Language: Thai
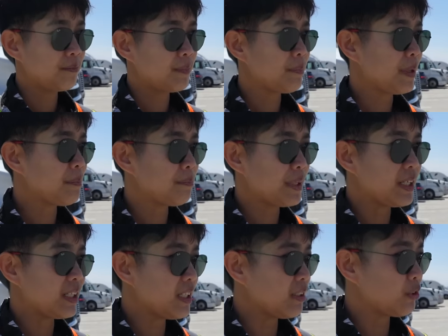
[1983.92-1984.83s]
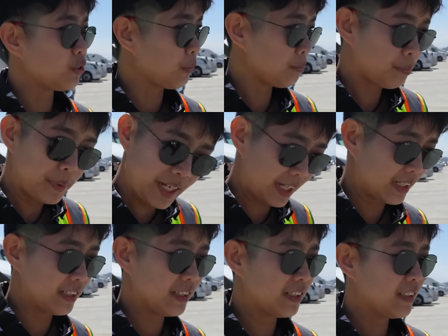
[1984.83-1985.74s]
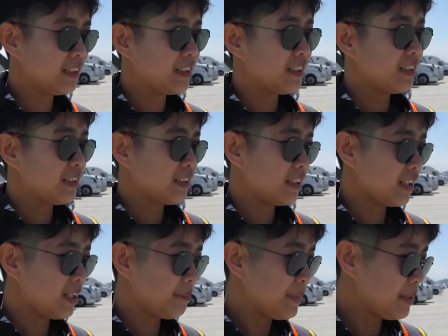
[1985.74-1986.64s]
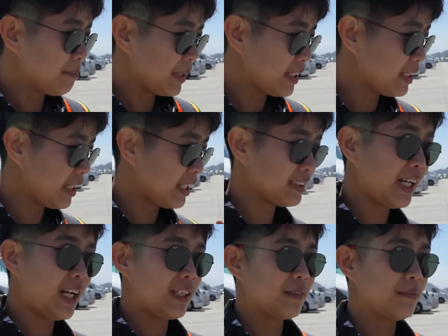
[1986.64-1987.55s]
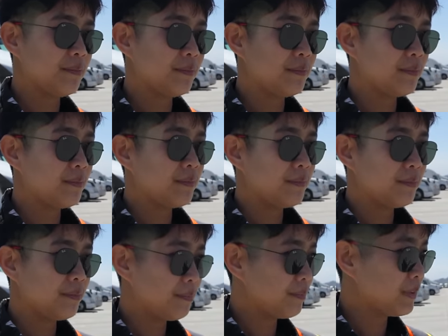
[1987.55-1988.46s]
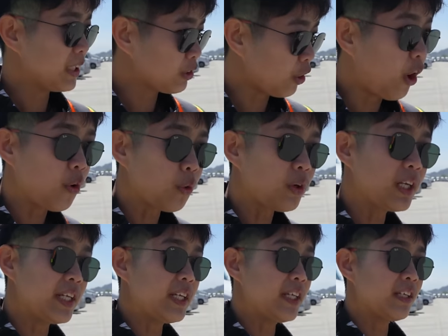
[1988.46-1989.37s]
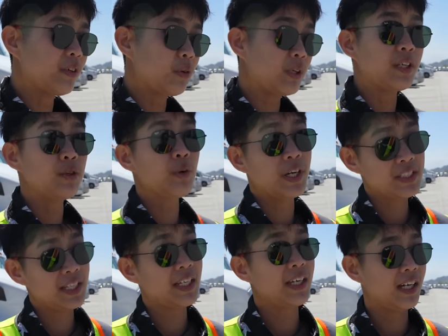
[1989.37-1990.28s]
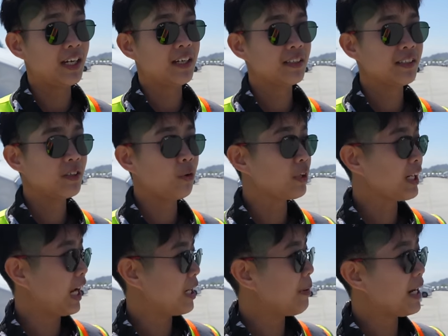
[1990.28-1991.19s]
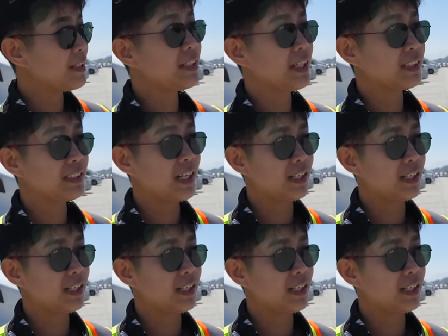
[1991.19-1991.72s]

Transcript: มันเป็นปีที่จุดเปลี่ยนเลยก็เลยบินไปที่เท็กซัสติดต่อคุณลีคุณลี ยู เอส เอ อะค่ะที่คนขายบ้านที่เท็กซั